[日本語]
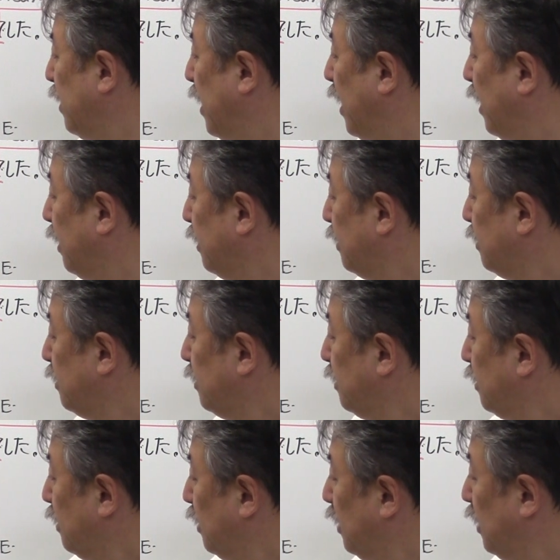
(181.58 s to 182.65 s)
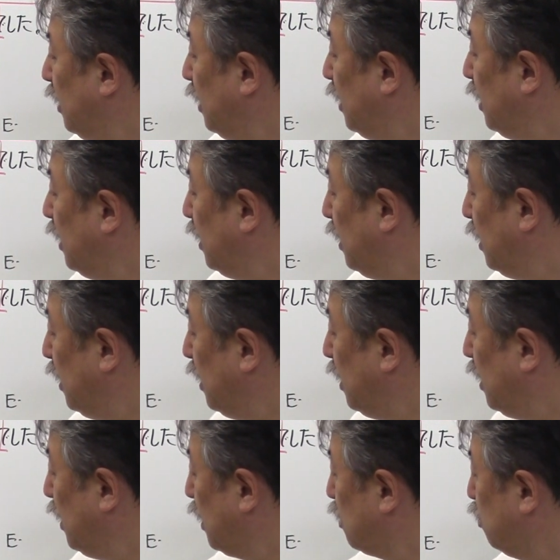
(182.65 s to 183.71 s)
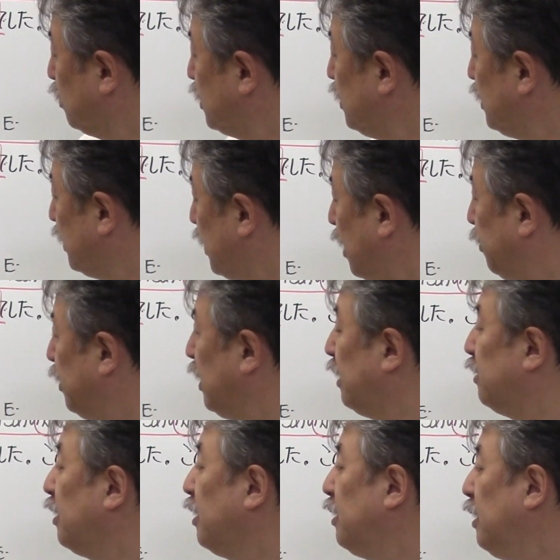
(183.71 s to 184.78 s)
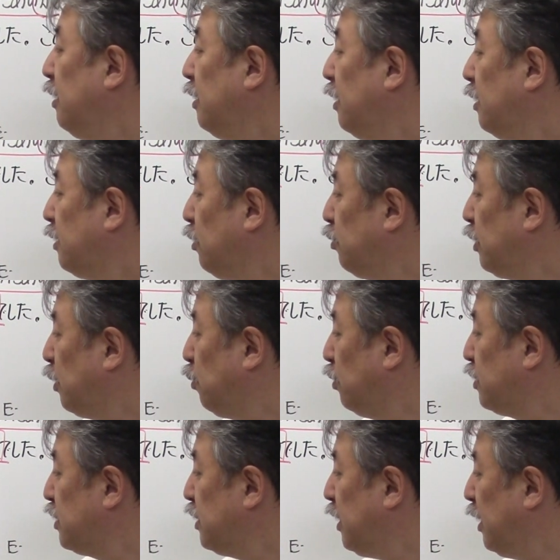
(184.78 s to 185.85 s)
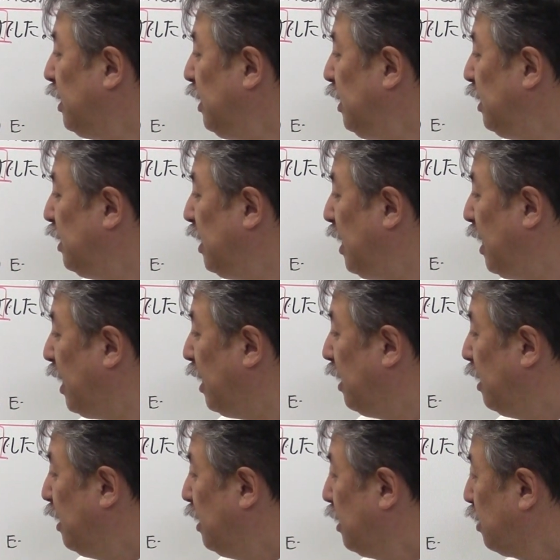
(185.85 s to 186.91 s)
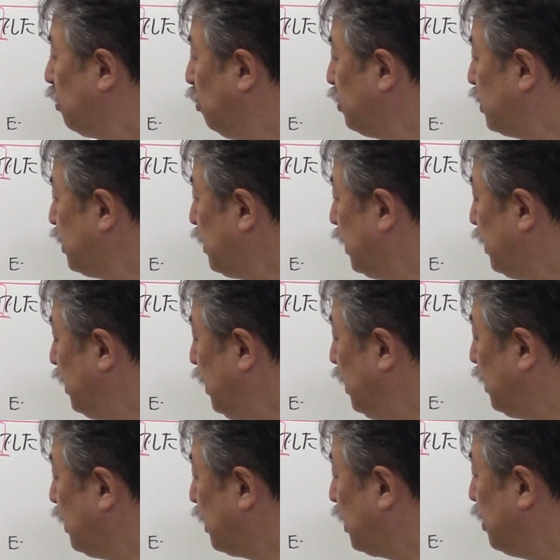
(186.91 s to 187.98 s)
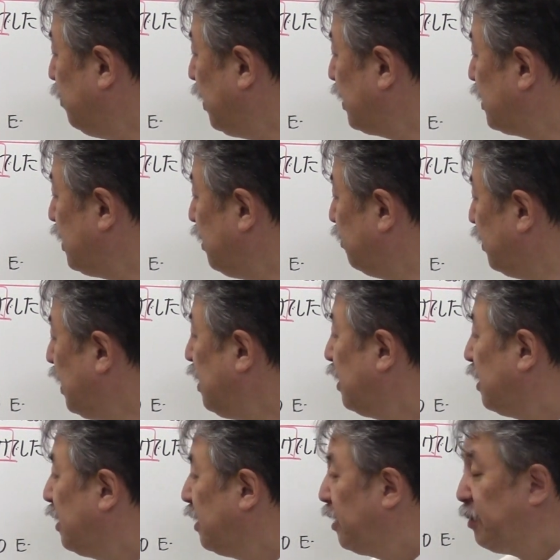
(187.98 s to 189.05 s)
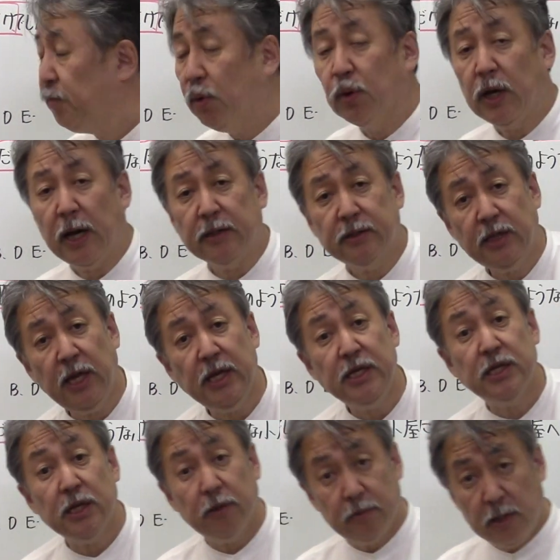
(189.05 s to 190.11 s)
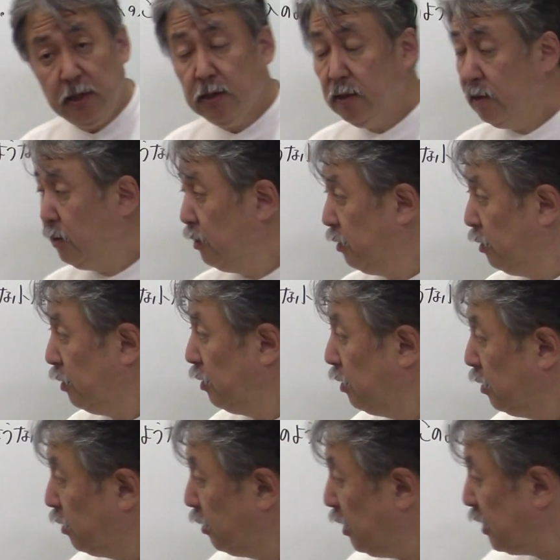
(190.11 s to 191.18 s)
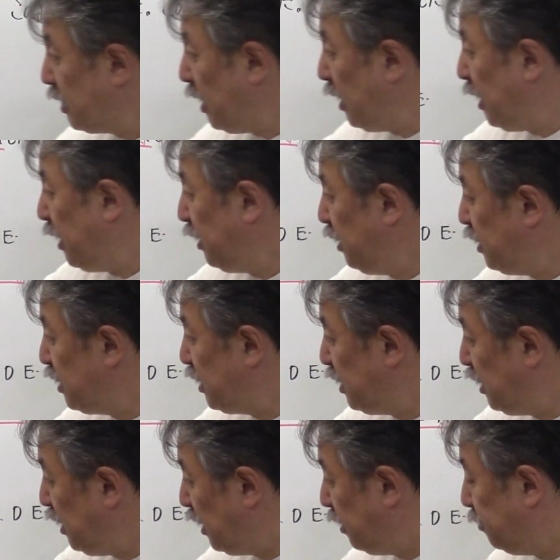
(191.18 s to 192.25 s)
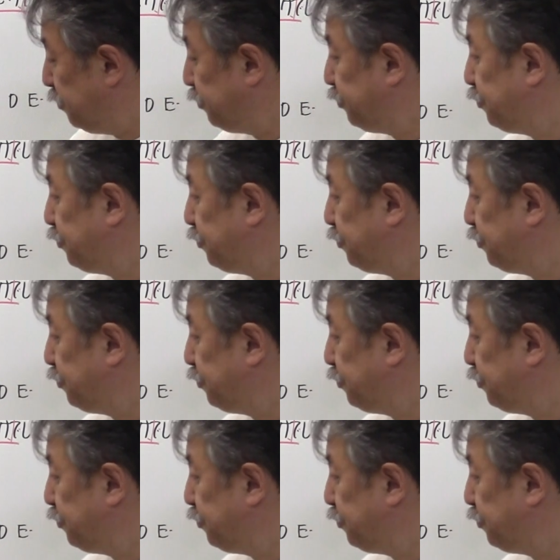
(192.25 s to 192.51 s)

は、えー、こっちじゃダメなんだよね。ってことはこっちが E で、こっちが D って決まっちゃうよね。もう確定しちゃうね。で、さらに C。